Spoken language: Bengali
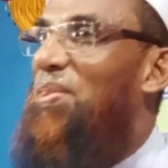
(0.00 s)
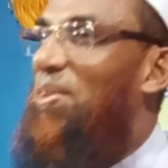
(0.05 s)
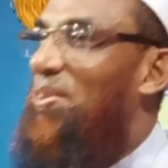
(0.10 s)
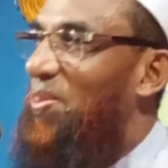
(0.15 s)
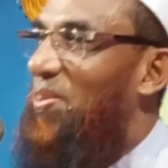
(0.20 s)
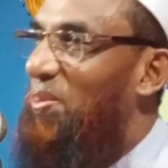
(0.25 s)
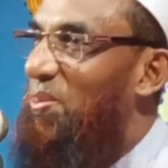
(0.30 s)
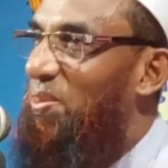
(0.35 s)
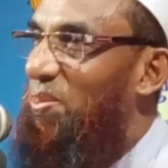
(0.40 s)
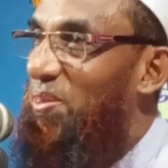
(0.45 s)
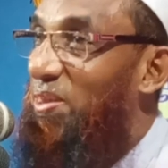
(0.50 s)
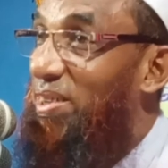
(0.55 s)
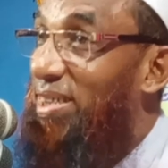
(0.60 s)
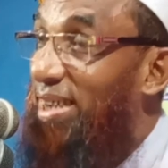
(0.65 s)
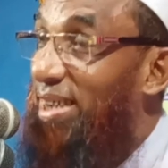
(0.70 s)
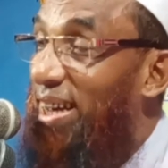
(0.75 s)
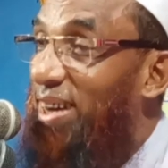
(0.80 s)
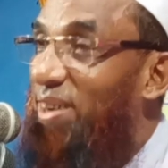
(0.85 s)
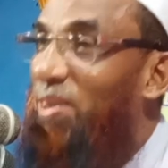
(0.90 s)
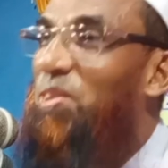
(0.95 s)
কয় যে হুজুর
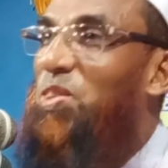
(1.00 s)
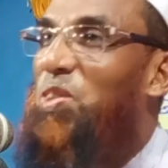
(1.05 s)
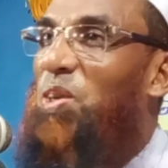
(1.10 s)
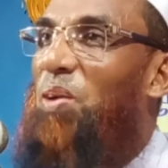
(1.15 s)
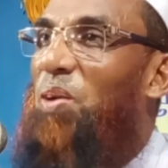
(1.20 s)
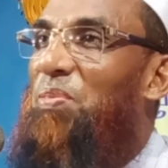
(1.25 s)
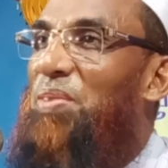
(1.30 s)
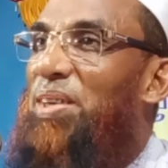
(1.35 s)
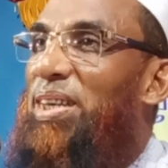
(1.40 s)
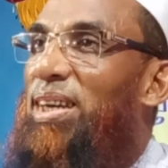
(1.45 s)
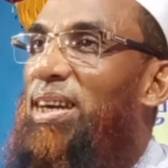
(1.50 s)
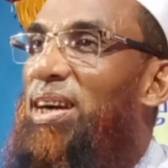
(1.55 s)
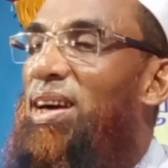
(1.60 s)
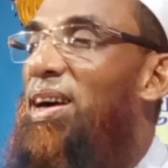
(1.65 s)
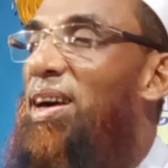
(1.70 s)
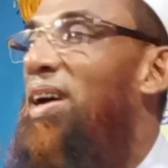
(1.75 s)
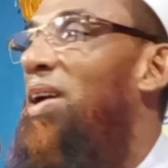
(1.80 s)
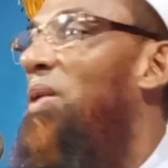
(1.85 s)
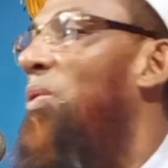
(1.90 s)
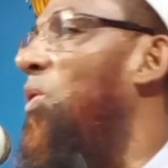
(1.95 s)
সেলো সবই
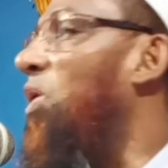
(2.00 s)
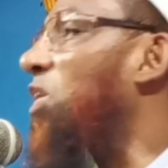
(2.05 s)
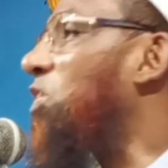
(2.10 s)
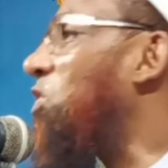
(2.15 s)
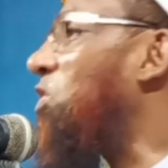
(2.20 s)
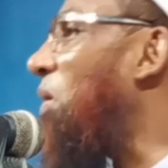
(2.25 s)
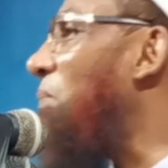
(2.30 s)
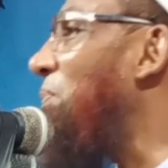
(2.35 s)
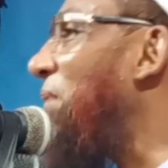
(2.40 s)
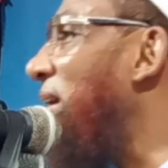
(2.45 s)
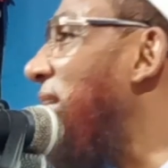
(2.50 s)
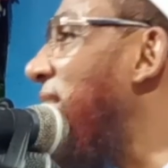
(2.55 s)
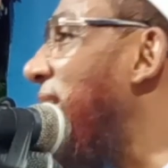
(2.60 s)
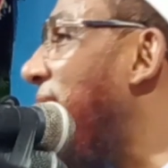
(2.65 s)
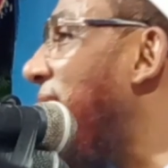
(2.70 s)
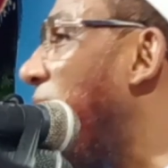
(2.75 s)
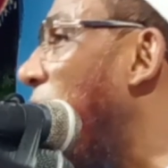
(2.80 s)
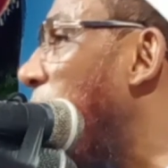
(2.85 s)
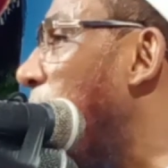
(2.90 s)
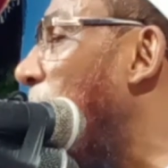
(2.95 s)
ওর কপাল
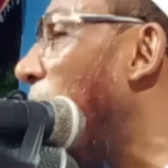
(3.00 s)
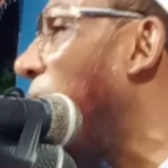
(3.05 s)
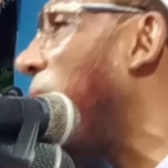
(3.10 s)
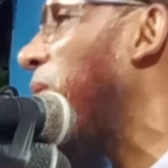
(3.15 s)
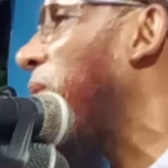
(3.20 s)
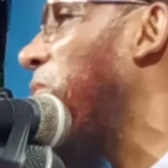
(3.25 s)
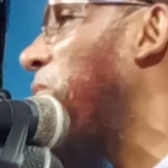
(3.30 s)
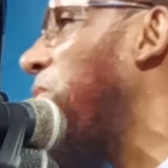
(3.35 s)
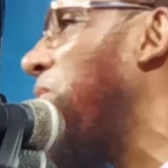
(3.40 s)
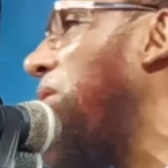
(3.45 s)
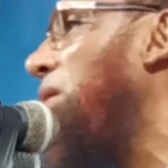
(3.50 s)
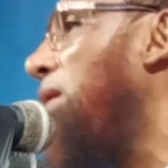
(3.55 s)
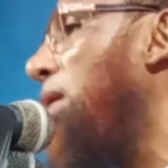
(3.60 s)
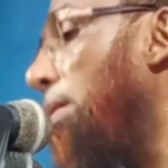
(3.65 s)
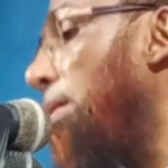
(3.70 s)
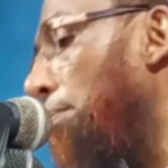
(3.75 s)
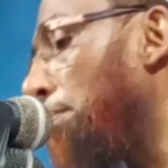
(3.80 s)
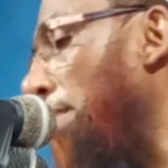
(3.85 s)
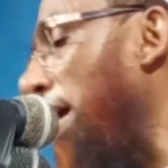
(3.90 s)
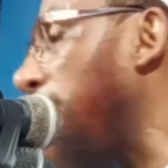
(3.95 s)
যে কত ভালো
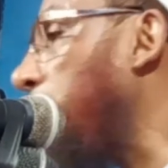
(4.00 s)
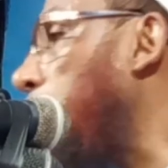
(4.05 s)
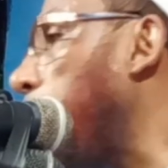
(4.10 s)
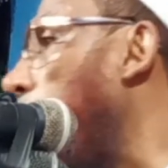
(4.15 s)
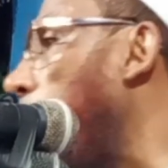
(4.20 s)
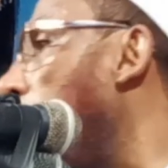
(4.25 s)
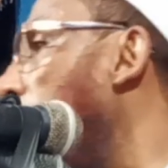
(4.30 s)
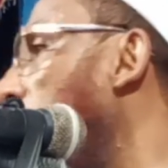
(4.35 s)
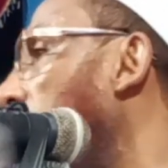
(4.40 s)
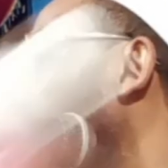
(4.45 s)
মাত্র